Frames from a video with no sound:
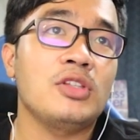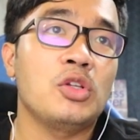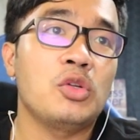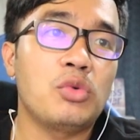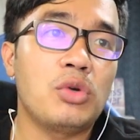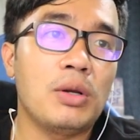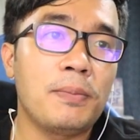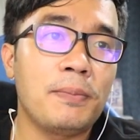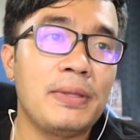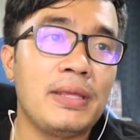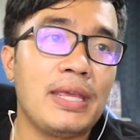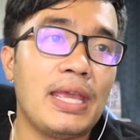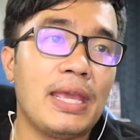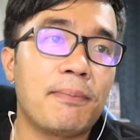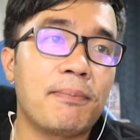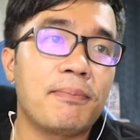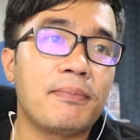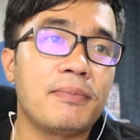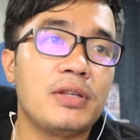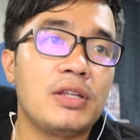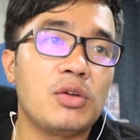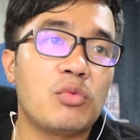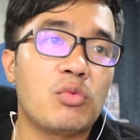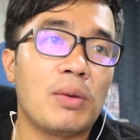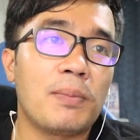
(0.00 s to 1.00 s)
นึกว่าพีเอฟ
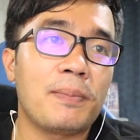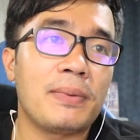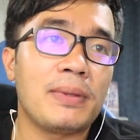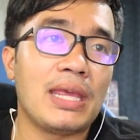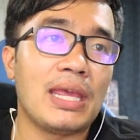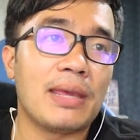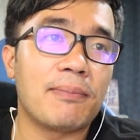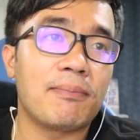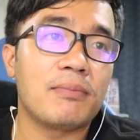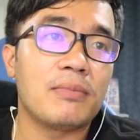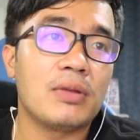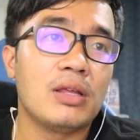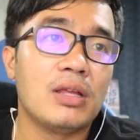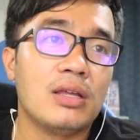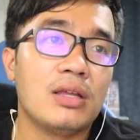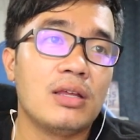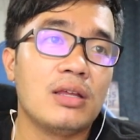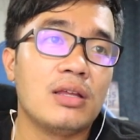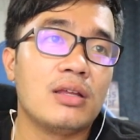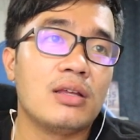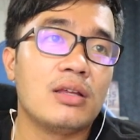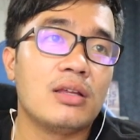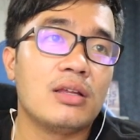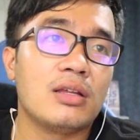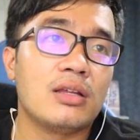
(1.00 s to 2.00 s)
นึกว่าพีเอฟ
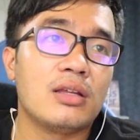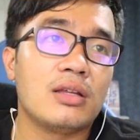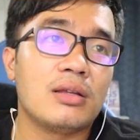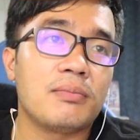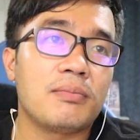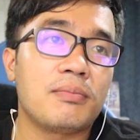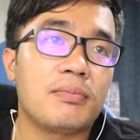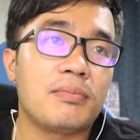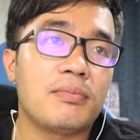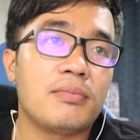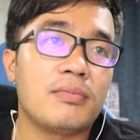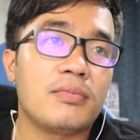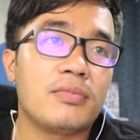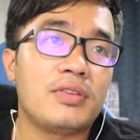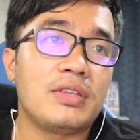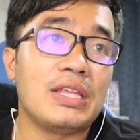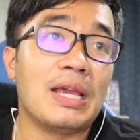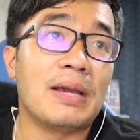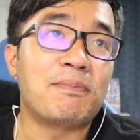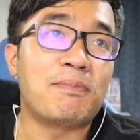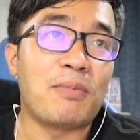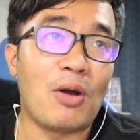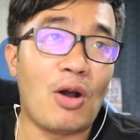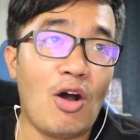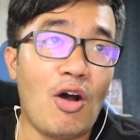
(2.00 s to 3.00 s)
เสีย
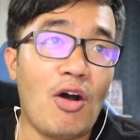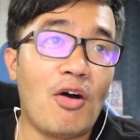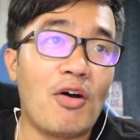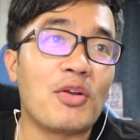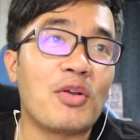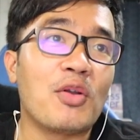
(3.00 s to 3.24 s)
โป้